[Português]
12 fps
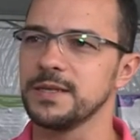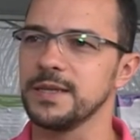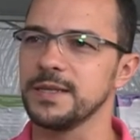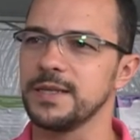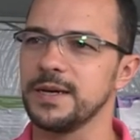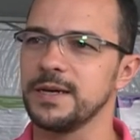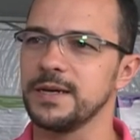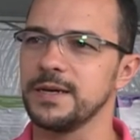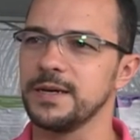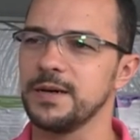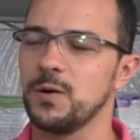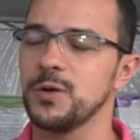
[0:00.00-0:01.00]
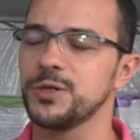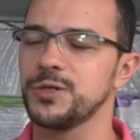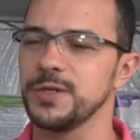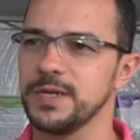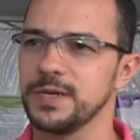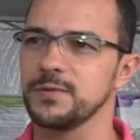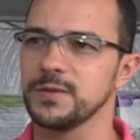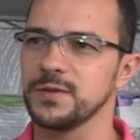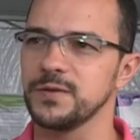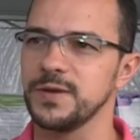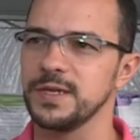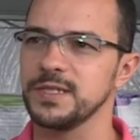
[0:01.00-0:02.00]
tanta rotina com
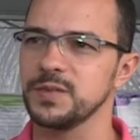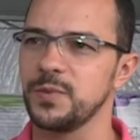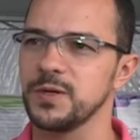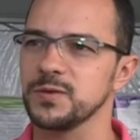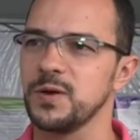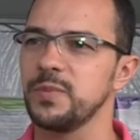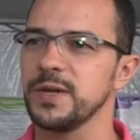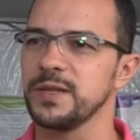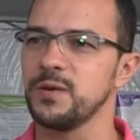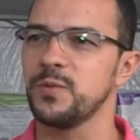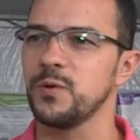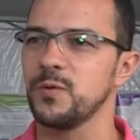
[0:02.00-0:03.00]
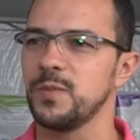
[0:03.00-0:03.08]
silvestres possam aprender um pouco